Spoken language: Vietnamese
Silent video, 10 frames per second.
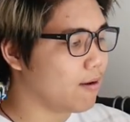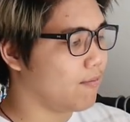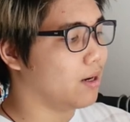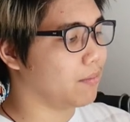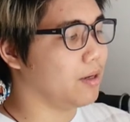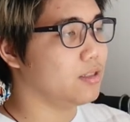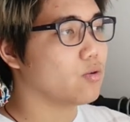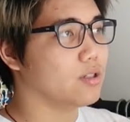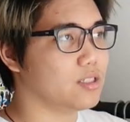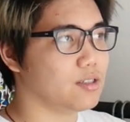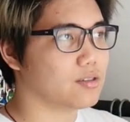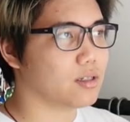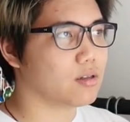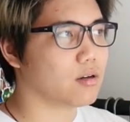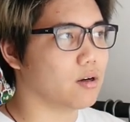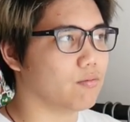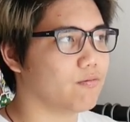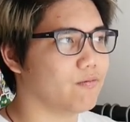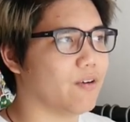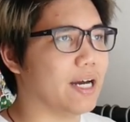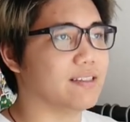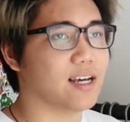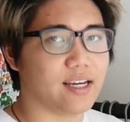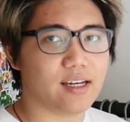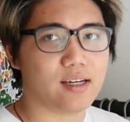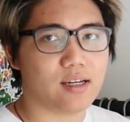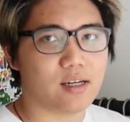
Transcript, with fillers: Và đặc biệt chiếc quần jeans ấy, nó kiểu vải dày ấy,